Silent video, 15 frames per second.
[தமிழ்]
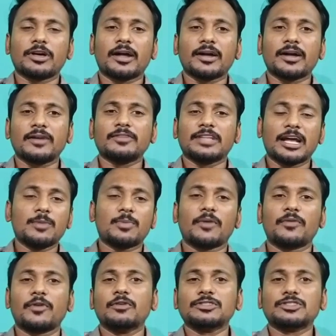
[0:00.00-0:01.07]
கொடுக்குறாங்க வித் ஹெல்ப்
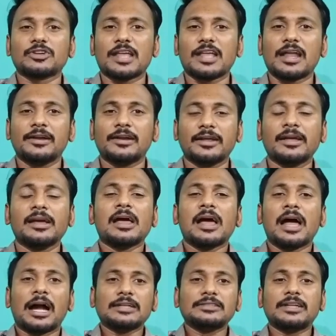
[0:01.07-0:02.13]
ஆஃப் விச்சுவல் ரியாலிட்டி
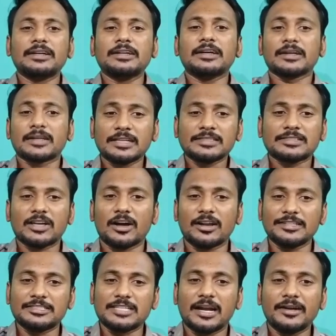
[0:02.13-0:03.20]
அண்ட் தென் கிங்ஸ்
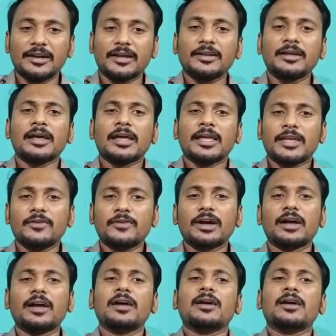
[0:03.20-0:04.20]
காலேஜ் லண்டன் இவங்க